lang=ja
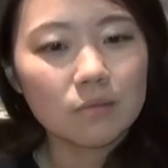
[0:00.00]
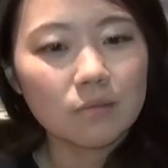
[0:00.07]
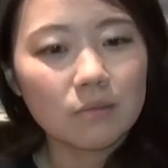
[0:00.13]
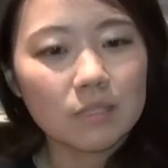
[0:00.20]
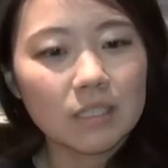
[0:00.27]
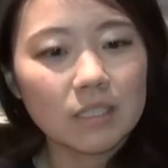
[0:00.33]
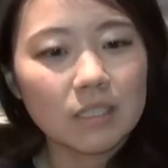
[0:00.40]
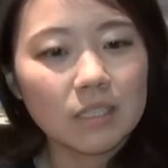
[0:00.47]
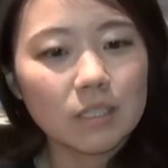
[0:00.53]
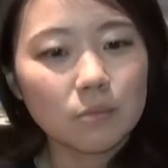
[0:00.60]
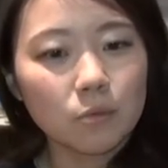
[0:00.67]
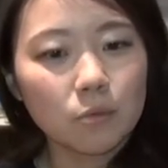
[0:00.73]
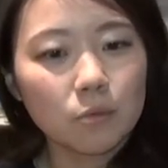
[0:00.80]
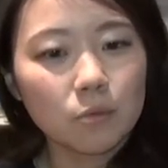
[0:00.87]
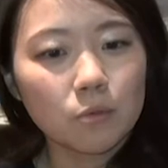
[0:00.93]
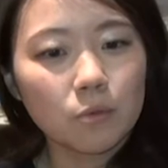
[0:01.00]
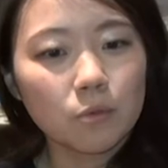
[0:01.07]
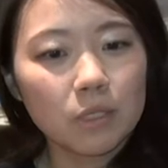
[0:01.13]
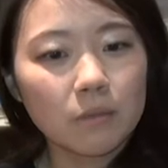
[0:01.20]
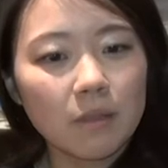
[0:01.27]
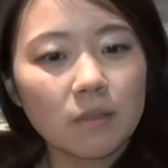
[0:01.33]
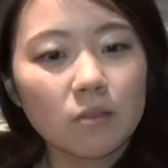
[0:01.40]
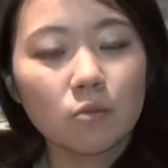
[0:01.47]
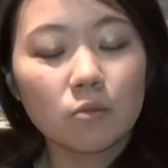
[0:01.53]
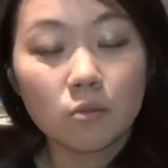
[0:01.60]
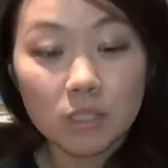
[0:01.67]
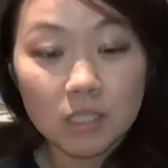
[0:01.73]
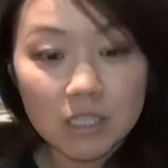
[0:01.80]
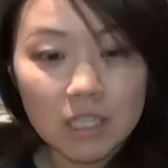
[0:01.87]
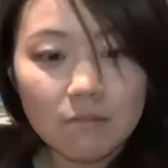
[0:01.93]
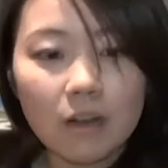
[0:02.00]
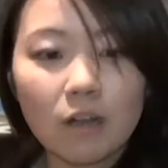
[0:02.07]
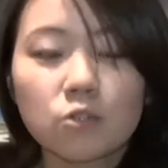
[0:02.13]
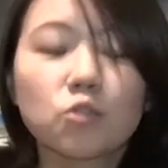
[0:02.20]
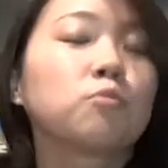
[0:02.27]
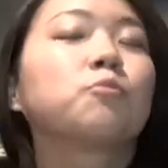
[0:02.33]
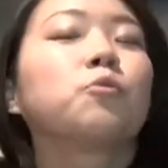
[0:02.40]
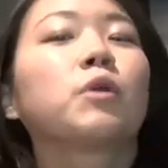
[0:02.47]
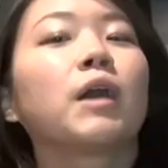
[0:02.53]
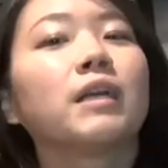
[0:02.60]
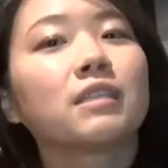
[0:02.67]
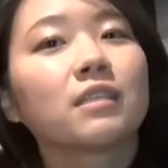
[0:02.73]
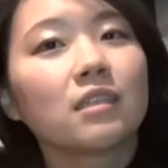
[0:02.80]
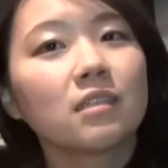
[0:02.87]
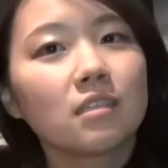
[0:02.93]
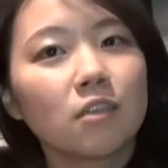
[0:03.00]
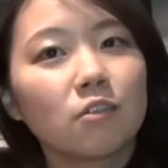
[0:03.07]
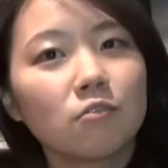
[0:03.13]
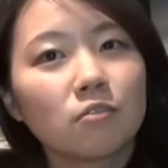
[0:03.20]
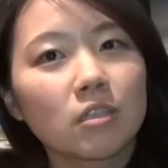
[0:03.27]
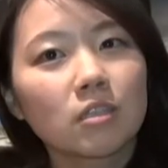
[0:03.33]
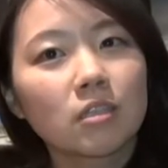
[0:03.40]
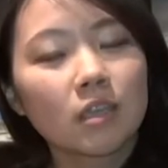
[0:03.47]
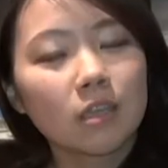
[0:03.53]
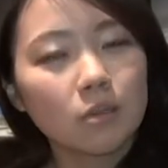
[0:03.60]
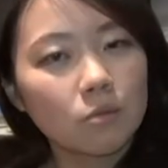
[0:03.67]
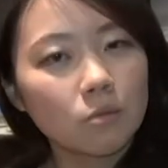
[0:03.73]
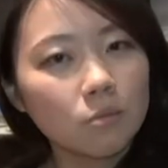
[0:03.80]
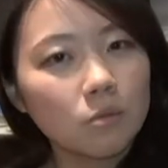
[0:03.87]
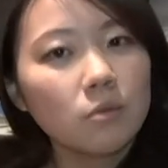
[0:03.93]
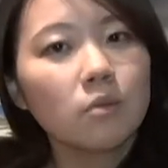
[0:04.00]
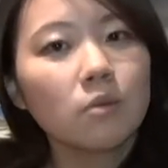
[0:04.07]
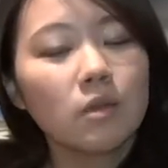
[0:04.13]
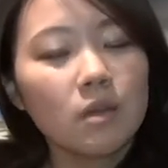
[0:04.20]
私たちもこうイベントとしてワークショップを開催しているんですけれども、うん、